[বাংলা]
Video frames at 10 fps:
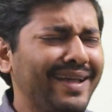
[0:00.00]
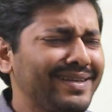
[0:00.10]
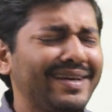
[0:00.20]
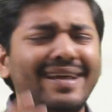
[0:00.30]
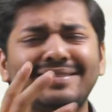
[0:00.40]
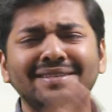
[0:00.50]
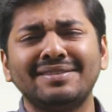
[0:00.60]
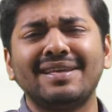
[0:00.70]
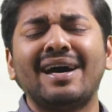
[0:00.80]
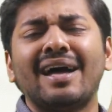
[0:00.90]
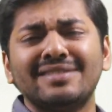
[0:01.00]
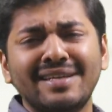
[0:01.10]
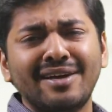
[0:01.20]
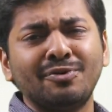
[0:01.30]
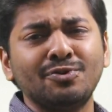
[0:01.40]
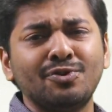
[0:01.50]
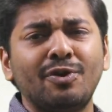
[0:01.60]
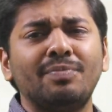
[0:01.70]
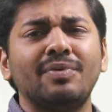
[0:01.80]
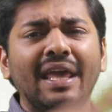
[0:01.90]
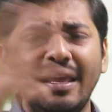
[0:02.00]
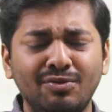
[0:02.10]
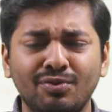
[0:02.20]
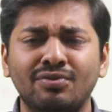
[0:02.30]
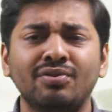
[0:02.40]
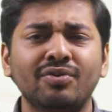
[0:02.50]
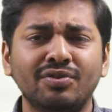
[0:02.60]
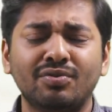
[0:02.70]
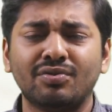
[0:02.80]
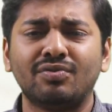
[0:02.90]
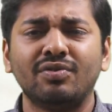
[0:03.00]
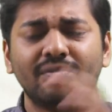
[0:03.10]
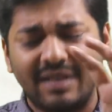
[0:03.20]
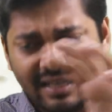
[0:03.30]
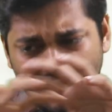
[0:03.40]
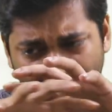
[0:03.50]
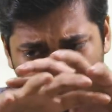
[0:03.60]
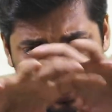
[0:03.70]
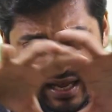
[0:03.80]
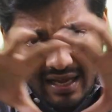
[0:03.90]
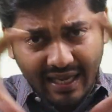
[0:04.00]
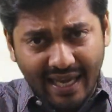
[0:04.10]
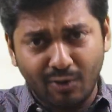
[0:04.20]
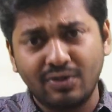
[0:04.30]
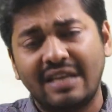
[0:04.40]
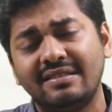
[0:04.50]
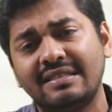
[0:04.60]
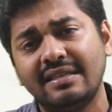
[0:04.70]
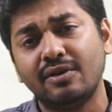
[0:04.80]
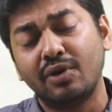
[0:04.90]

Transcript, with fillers: আজ এরা চিন্তা আজ এরা গুজব এই তথ্য ওই তথ্য মানে এগুলা কেন যাচ্ছে